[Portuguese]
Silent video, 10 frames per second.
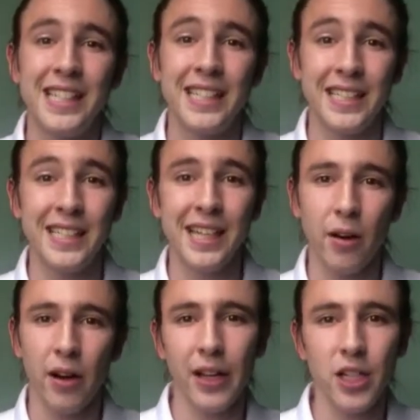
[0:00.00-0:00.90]
E
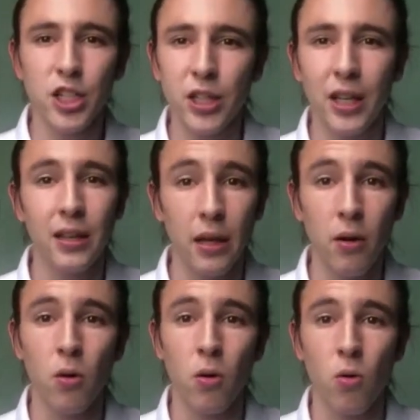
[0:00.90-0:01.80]
agora que a gente
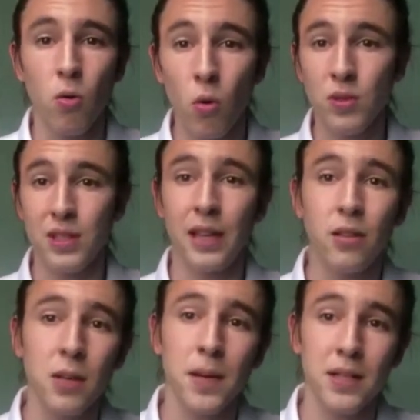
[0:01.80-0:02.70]
entendeu o conceito
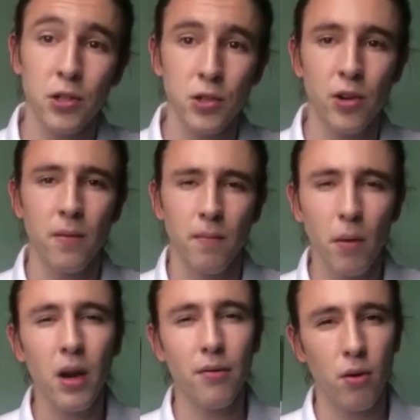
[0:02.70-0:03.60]
de empresa júnior,
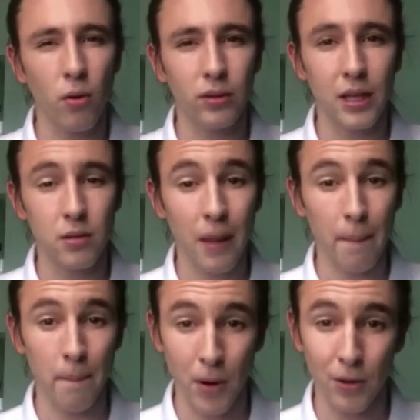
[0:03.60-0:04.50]
bora ver o contexto da
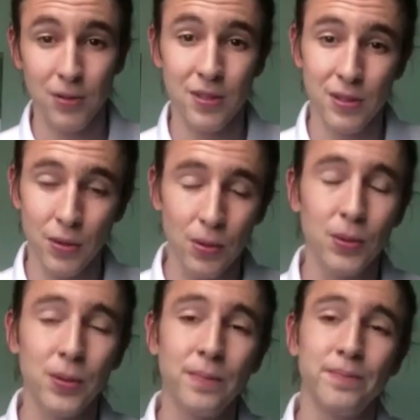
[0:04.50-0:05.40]
Protos nisso tudo?